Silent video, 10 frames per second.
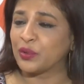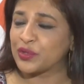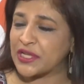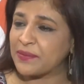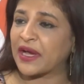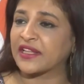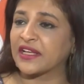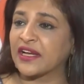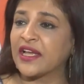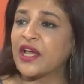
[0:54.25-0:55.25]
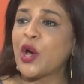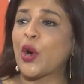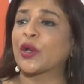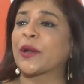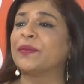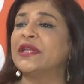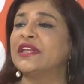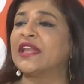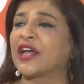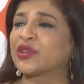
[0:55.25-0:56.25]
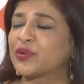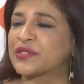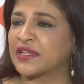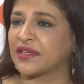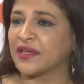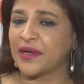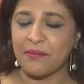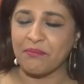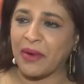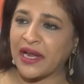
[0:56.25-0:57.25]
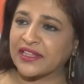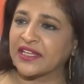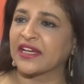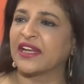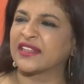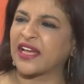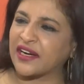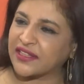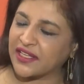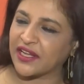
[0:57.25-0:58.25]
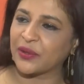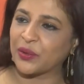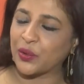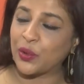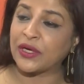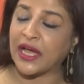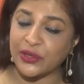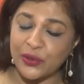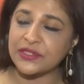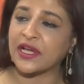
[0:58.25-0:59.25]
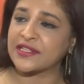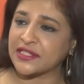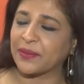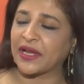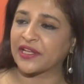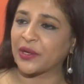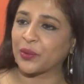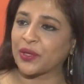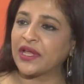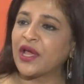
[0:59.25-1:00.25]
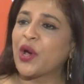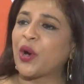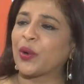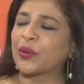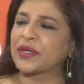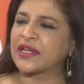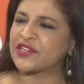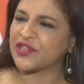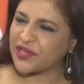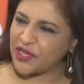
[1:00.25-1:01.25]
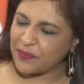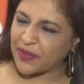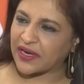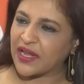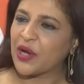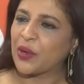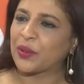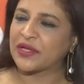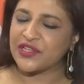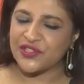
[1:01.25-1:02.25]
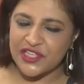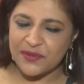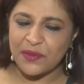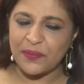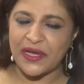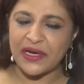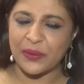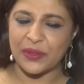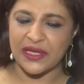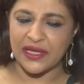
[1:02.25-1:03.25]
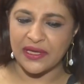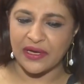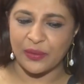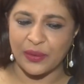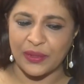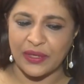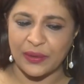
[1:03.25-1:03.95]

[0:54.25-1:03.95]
घूसे मारते गए और अपनी लातों से मारते गए लताड़ते रहे उनको लातोस का इस्तेमाल किया उन्होंने और उनके शरीर पर उनके जिस्म पर उनके उन,